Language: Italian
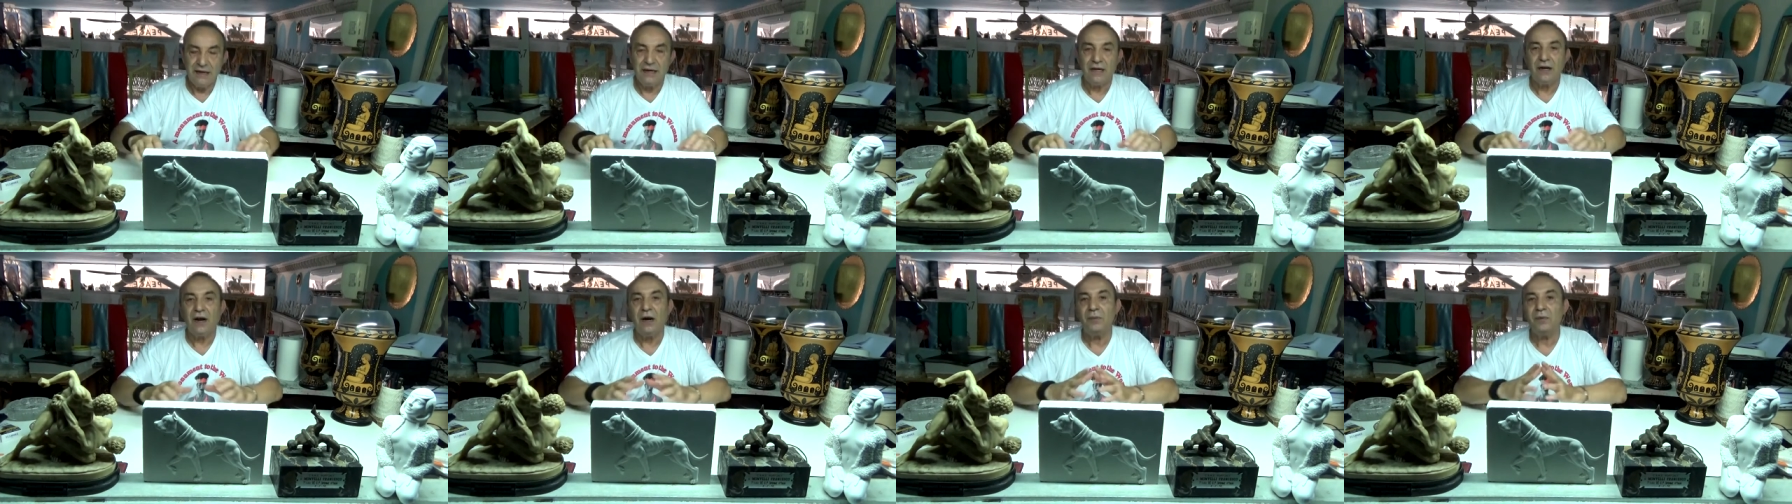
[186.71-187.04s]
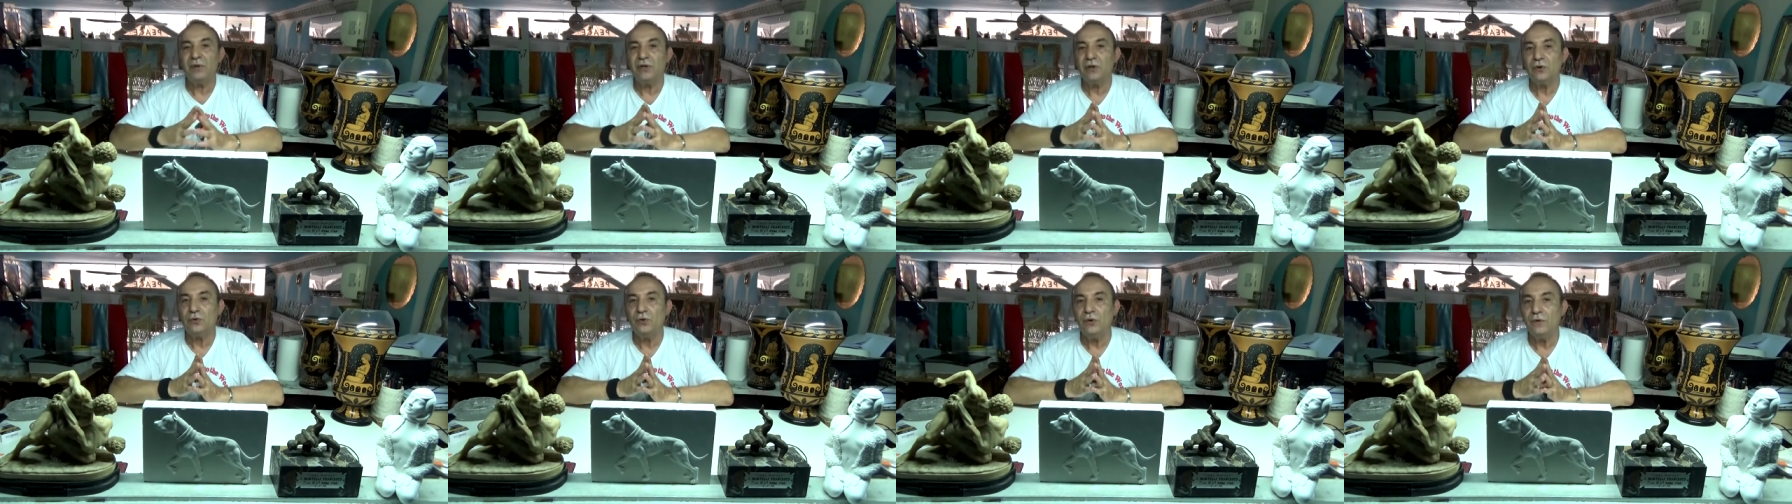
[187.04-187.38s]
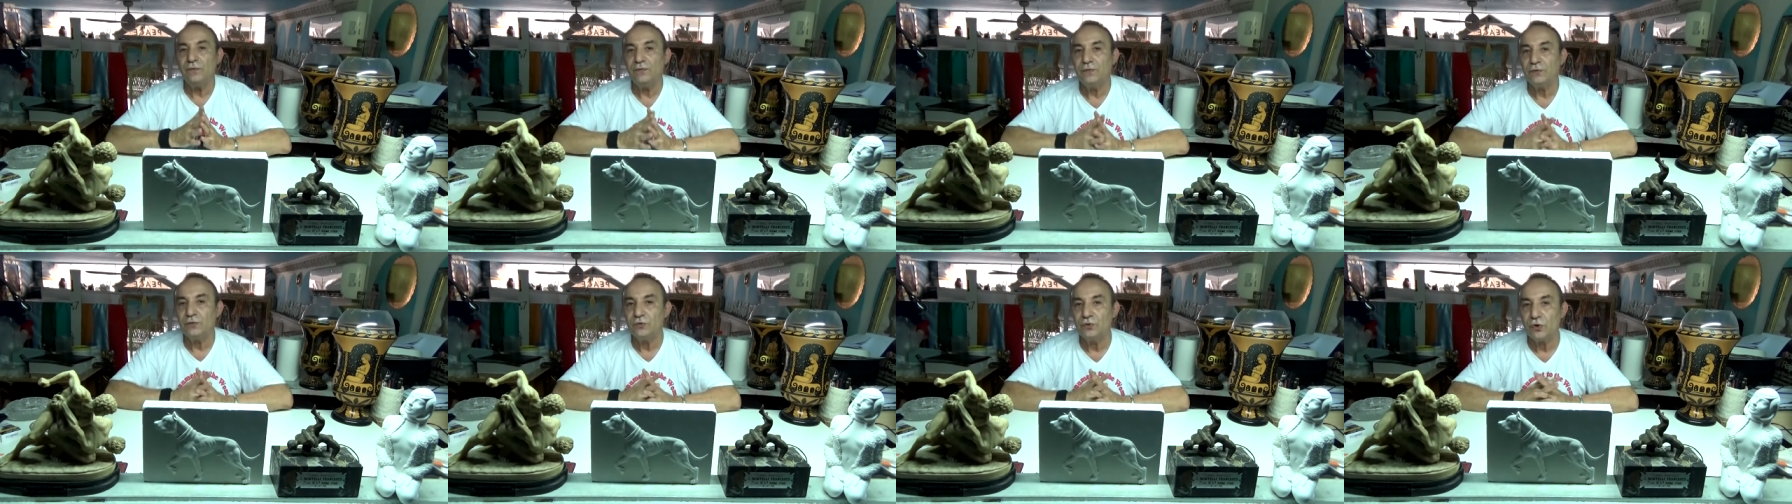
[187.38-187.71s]
una roba di cui in
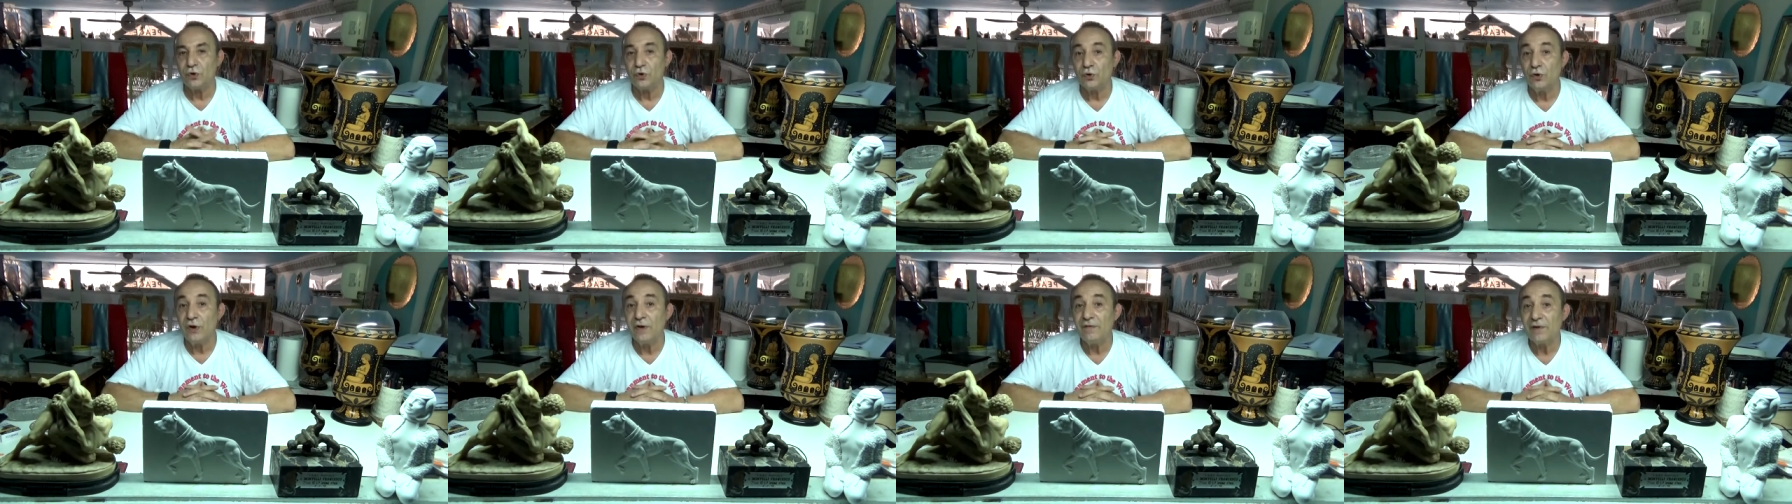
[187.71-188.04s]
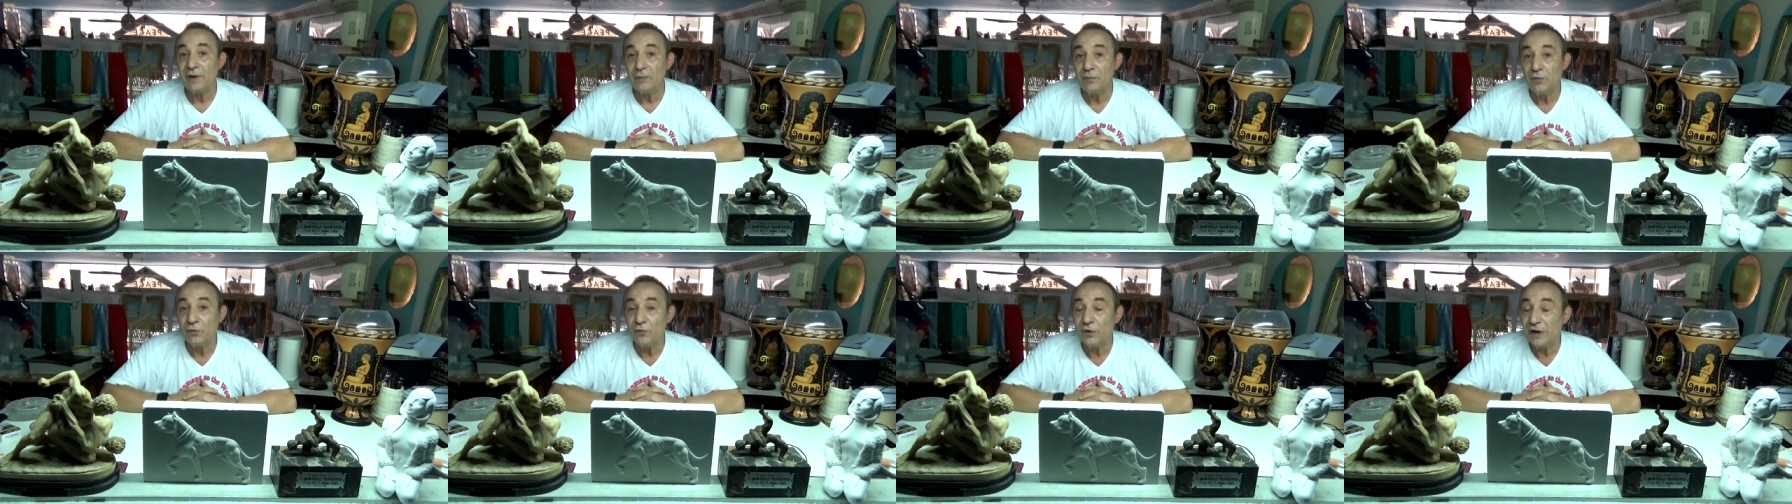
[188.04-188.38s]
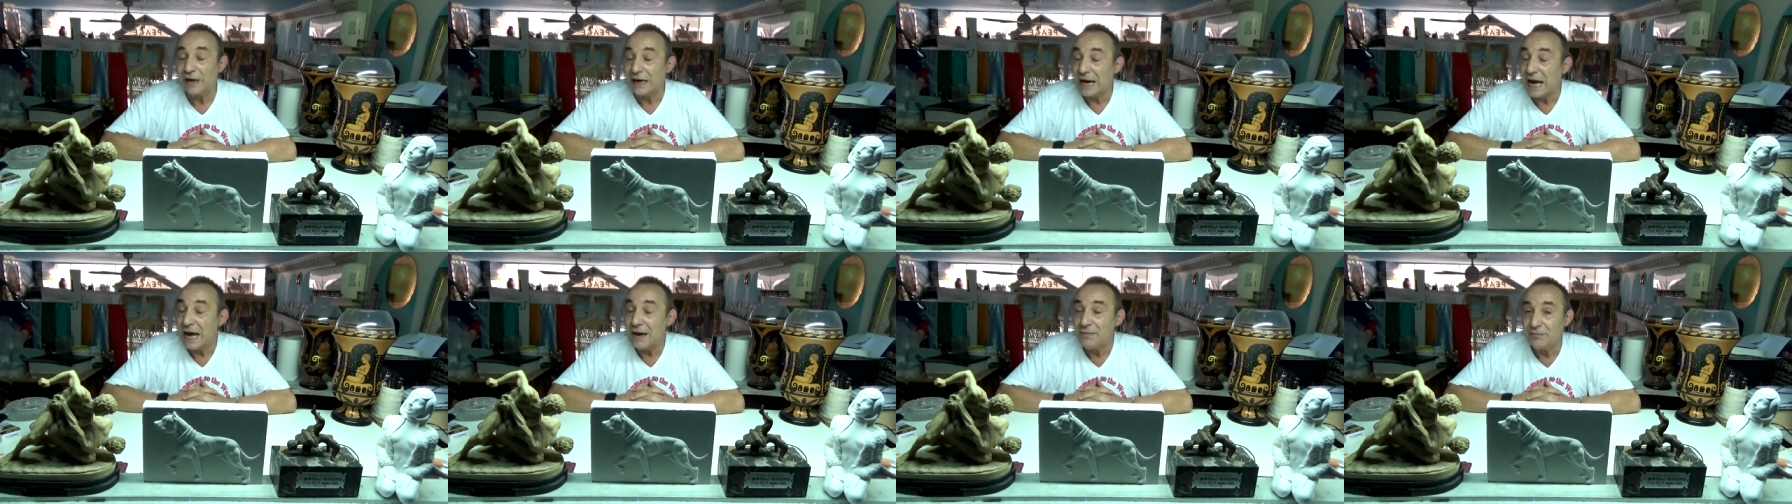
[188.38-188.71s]
futuro noi avremo un
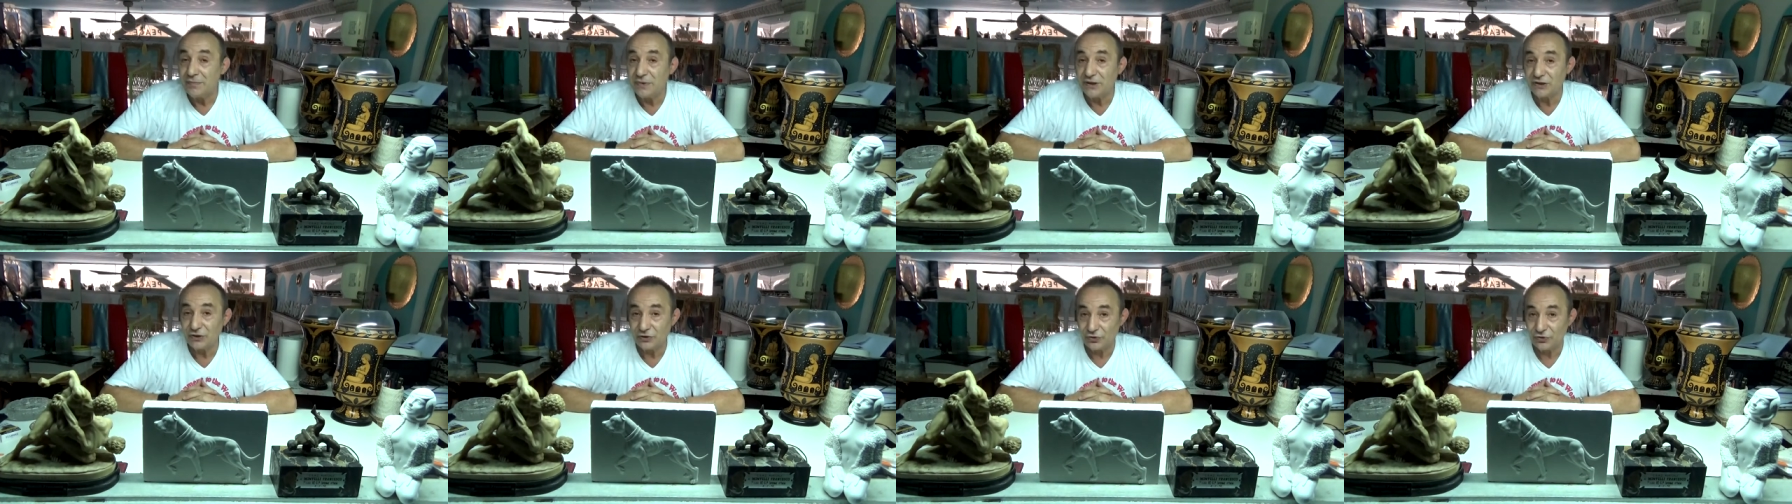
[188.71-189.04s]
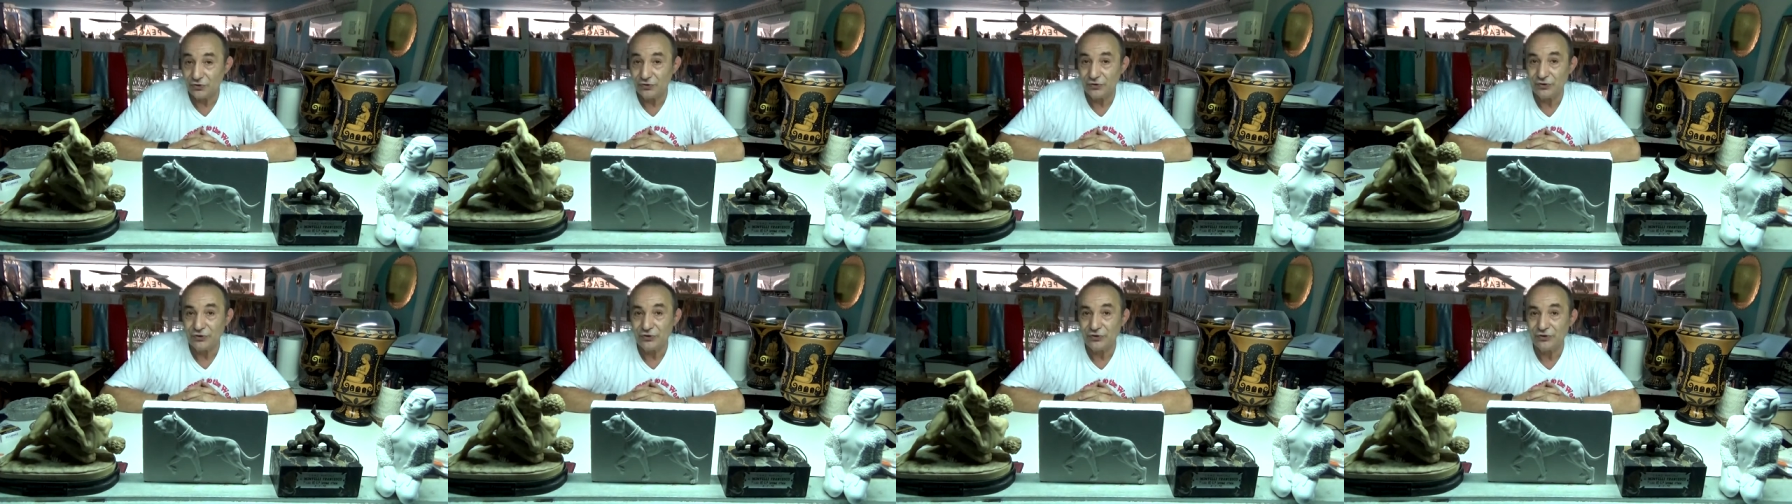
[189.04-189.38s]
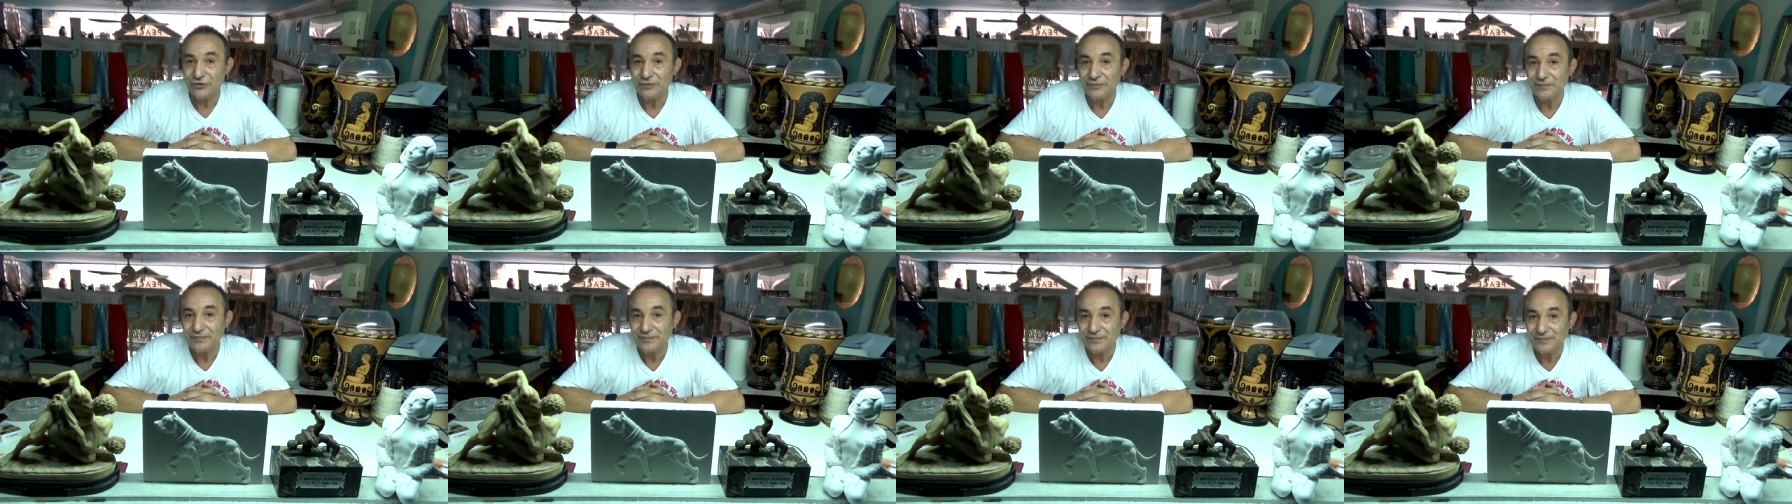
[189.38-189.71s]
gran
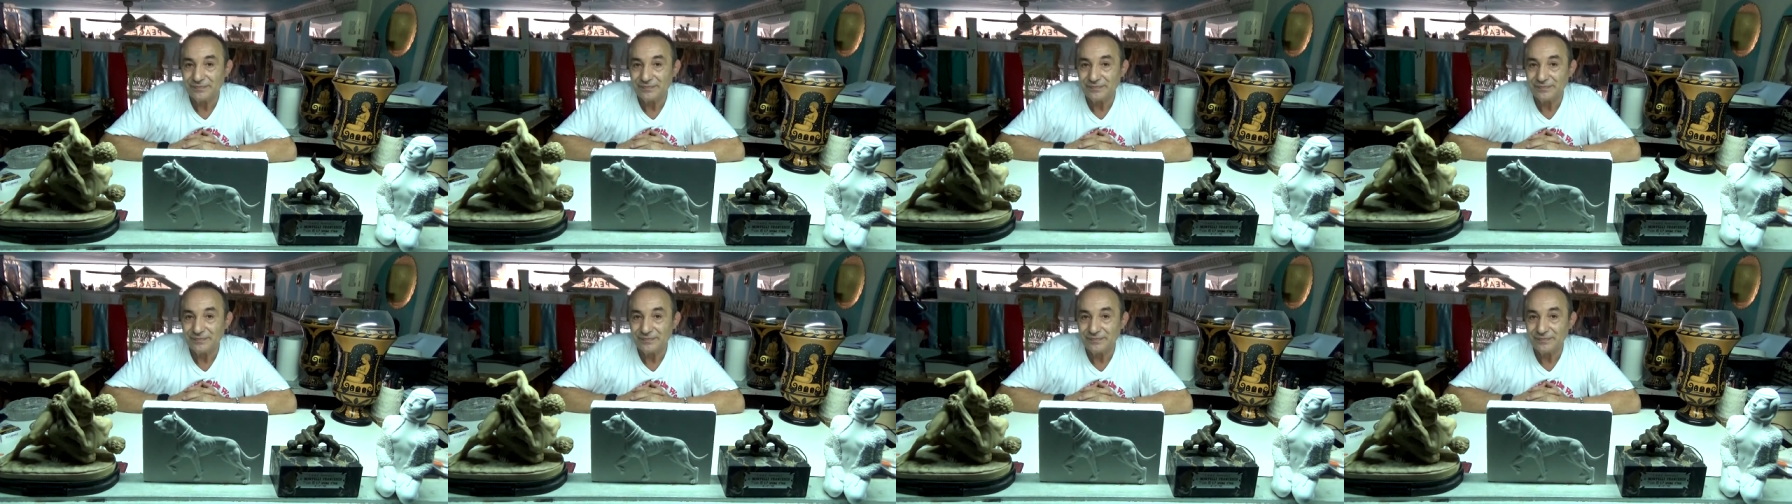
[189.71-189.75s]
bisogno